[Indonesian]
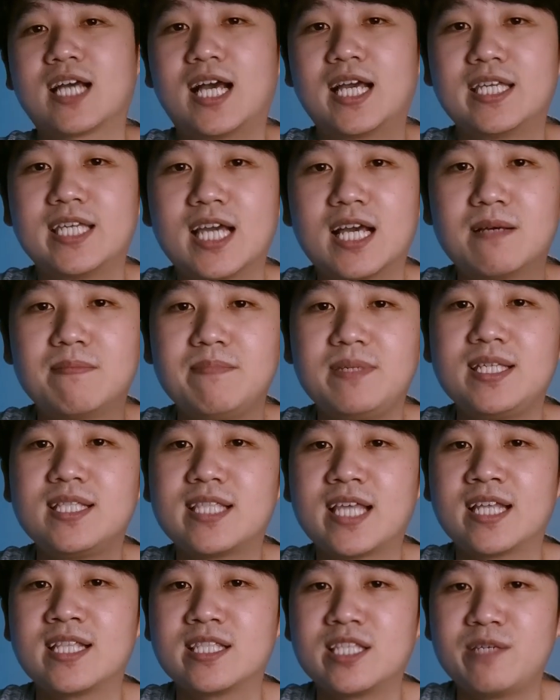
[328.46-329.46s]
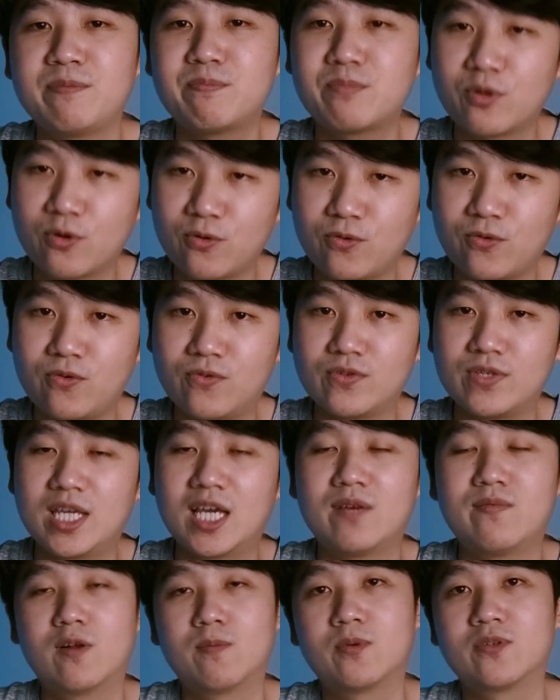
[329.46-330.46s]
Kayak Mi 10 Pro.
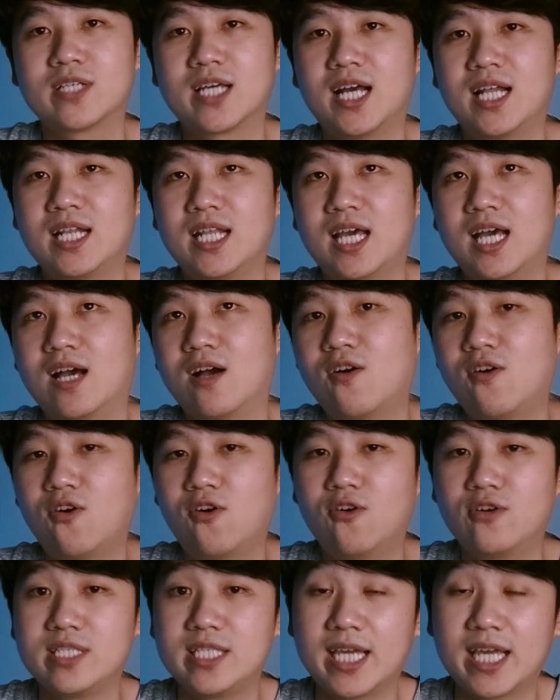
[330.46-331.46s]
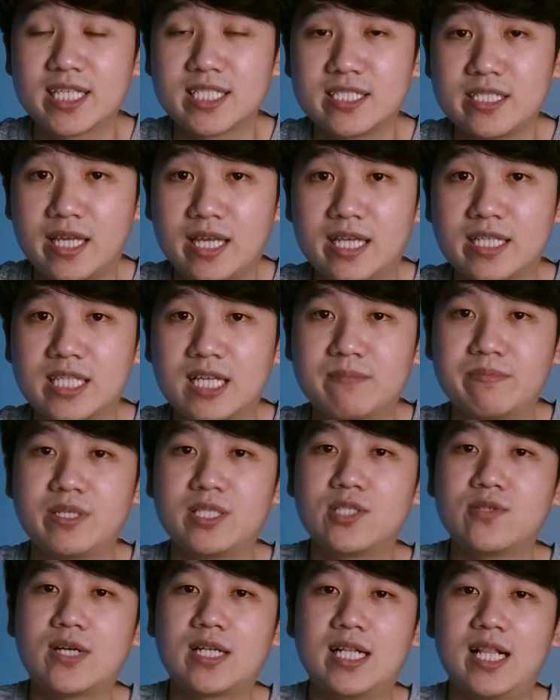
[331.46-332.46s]
Ya, walaupun nggak ada OIS-nya,
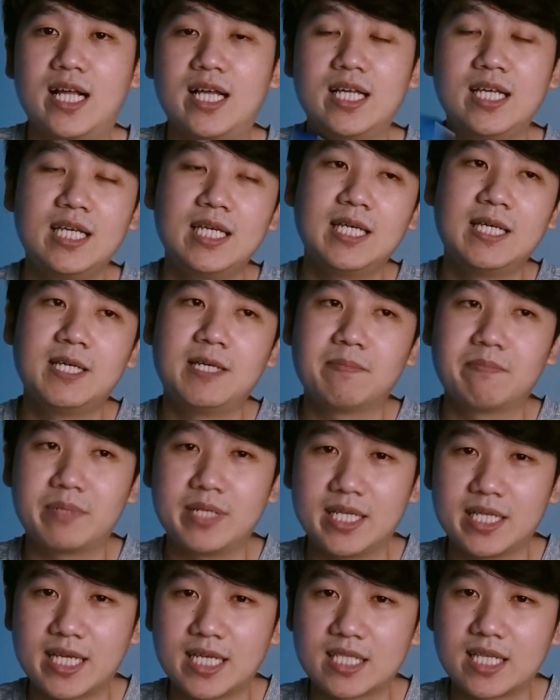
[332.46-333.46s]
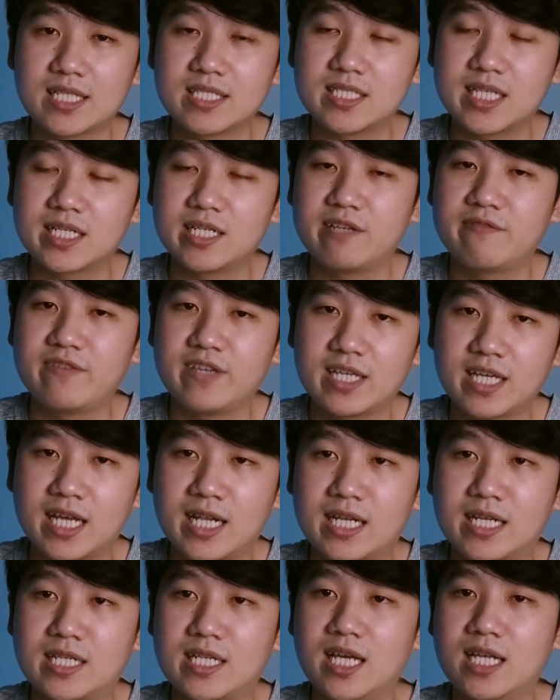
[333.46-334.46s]
tapi itu adalah peningkatan
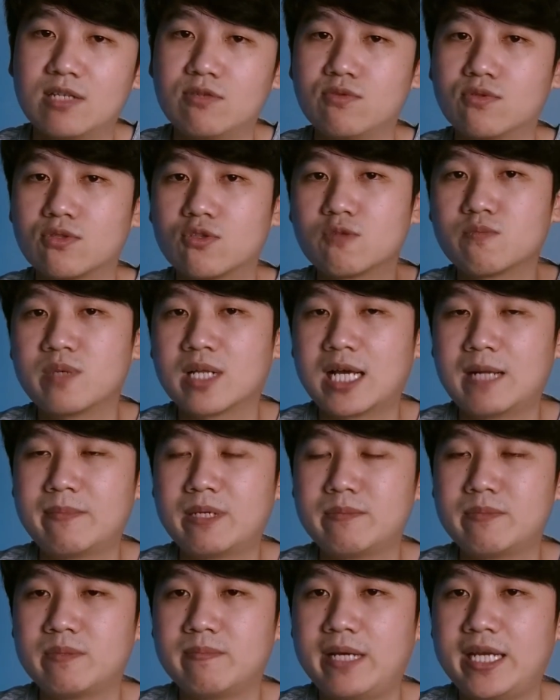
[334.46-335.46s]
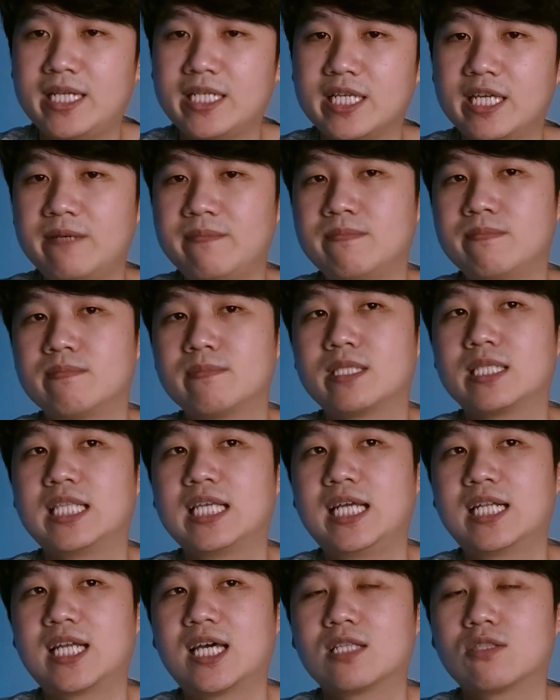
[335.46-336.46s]
signifikan. Dan untuk pengaman bermain game
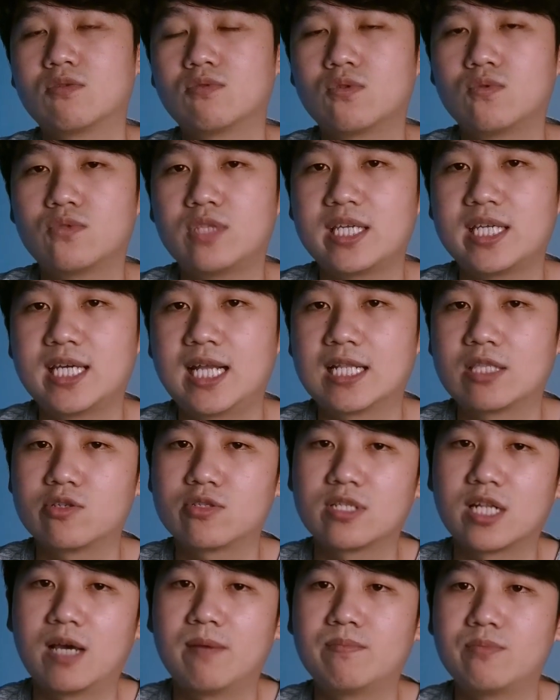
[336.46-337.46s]
dengan Antutu 360.000,